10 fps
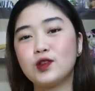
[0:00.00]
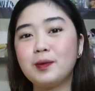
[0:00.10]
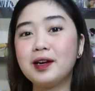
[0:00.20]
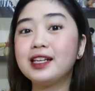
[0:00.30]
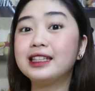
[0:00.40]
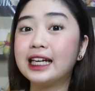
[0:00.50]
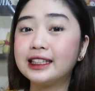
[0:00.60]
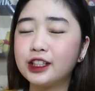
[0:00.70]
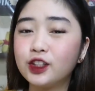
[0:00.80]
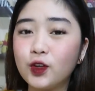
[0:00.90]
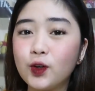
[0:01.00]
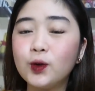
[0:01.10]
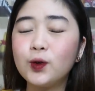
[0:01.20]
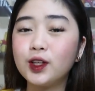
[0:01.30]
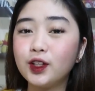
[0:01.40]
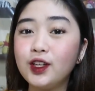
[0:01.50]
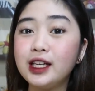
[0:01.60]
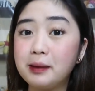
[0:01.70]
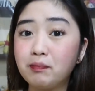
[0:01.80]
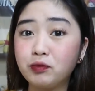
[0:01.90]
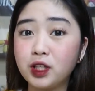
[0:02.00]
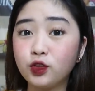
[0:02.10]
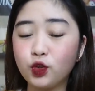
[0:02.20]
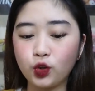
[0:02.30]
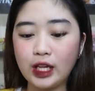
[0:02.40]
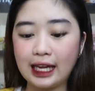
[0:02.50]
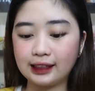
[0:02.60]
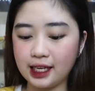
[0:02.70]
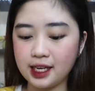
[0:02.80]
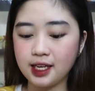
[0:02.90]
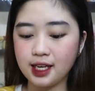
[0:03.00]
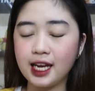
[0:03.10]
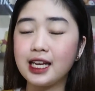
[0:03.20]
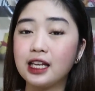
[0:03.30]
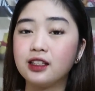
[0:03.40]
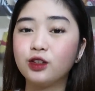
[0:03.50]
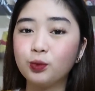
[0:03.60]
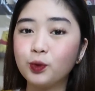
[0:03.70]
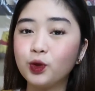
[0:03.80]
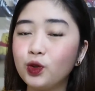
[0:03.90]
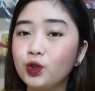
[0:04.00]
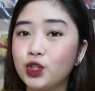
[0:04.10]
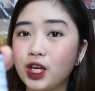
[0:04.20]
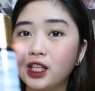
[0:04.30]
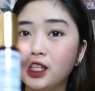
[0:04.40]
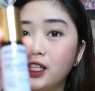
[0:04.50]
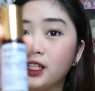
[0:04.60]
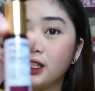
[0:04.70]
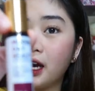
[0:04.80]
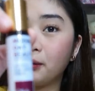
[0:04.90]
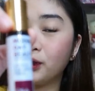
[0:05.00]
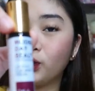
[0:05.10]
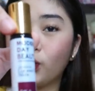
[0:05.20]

So, sa mga nagtatanong kung ano yung lip tint ko dati, ayan, ito po yung shade na ginagamit